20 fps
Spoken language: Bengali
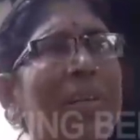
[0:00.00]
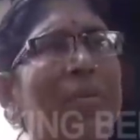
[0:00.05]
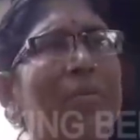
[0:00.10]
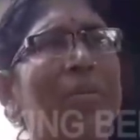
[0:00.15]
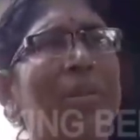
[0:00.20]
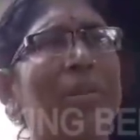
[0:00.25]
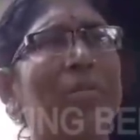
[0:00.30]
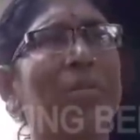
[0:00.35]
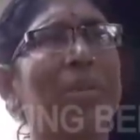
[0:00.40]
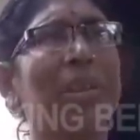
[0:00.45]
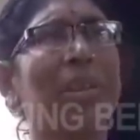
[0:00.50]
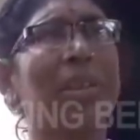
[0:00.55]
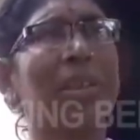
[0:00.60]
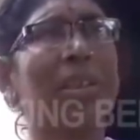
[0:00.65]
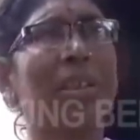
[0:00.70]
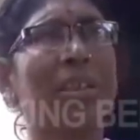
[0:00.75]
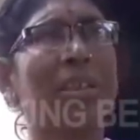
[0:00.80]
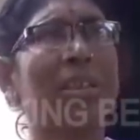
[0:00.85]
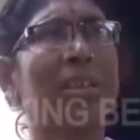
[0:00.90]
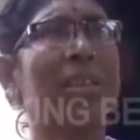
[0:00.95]
আমরা বলে
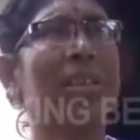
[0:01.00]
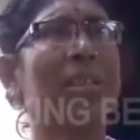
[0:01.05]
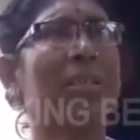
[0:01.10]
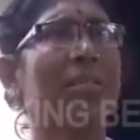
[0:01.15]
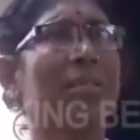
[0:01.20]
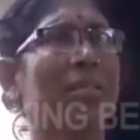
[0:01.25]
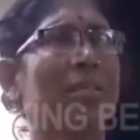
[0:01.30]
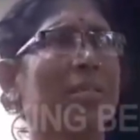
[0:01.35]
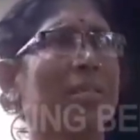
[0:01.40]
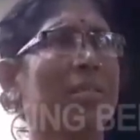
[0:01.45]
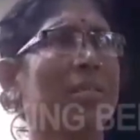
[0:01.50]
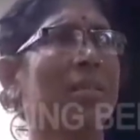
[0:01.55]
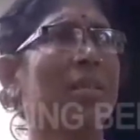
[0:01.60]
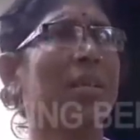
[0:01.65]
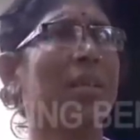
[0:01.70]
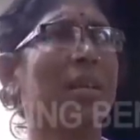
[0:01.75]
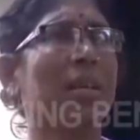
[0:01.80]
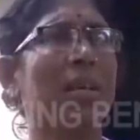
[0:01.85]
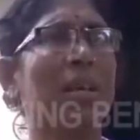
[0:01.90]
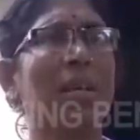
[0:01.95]
দিয়েছি
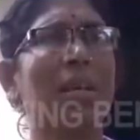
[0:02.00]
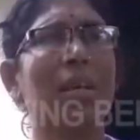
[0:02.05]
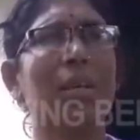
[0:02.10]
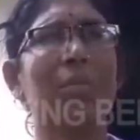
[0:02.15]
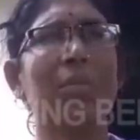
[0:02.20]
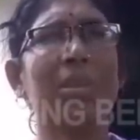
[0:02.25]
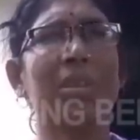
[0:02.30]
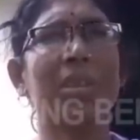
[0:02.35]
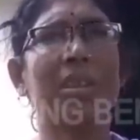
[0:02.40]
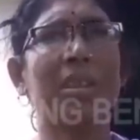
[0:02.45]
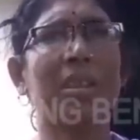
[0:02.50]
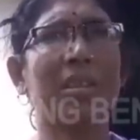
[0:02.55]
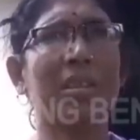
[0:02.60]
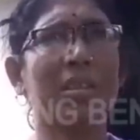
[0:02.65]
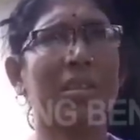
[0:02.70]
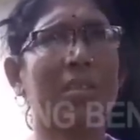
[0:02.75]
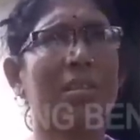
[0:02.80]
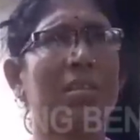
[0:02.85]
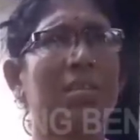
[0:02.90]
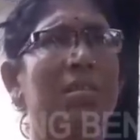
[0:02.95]
আমার ছেলে
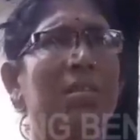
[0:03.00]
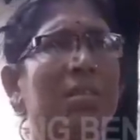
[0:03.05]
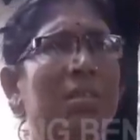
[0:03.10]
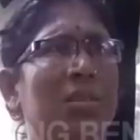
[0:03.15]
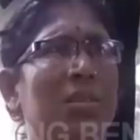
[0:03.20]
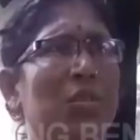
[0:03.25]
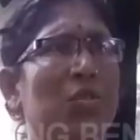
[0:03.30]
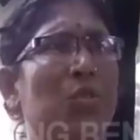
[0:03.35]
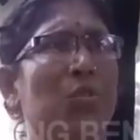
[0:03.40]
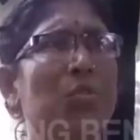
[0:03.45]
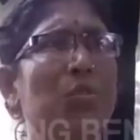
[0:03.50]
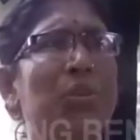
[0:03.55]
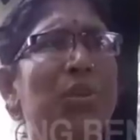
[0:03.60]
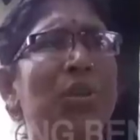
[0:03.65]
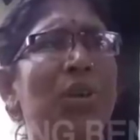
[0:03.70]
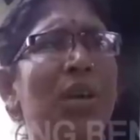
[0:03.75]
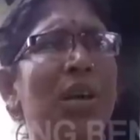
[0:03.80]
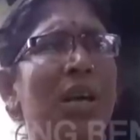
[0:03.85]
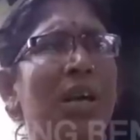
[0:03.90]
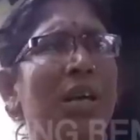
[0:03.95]
সুপ্রিয়
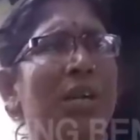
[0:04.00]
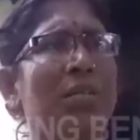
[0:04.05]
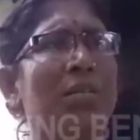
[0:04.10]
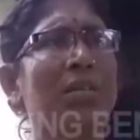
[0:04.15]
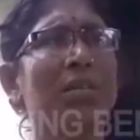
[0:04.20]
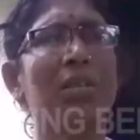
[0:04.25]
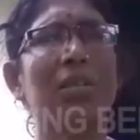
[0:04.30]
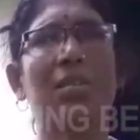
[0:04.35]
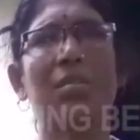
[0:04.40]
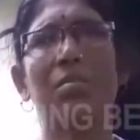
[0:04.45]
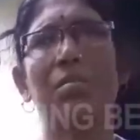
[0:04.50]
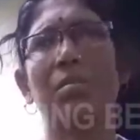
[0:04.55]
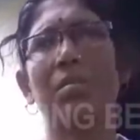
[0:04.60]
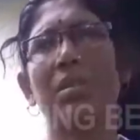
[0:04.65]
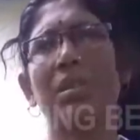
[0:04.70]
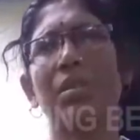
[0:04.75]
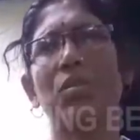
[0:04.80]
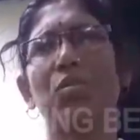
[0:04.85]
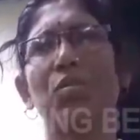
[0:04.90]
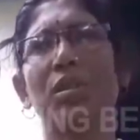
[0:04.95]
আর হচ্ছে
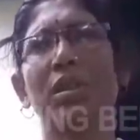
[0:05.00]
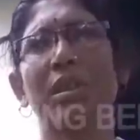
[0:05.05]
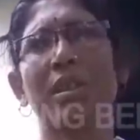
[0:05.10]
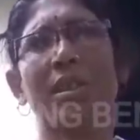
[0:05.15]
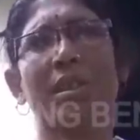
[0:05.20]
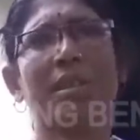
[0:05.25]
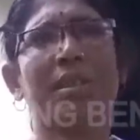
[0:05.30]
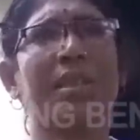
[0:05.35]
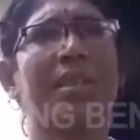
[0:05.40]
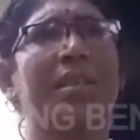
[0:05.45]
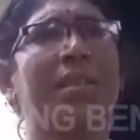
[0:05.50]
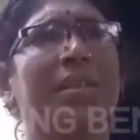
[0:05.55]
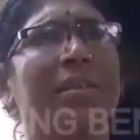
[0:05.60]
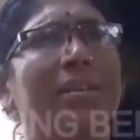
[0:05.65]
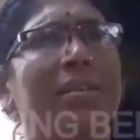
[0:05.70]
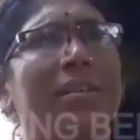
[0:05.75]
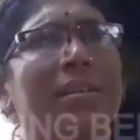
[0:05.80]
সে কলকাতায় থাকে